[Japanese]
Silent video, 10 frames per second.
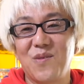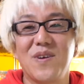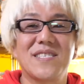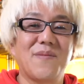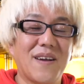
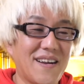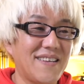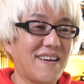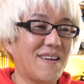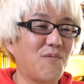壊してばっか
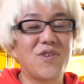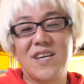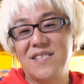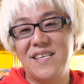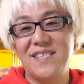りだからもう行
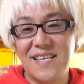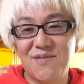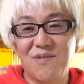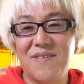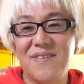かないんだと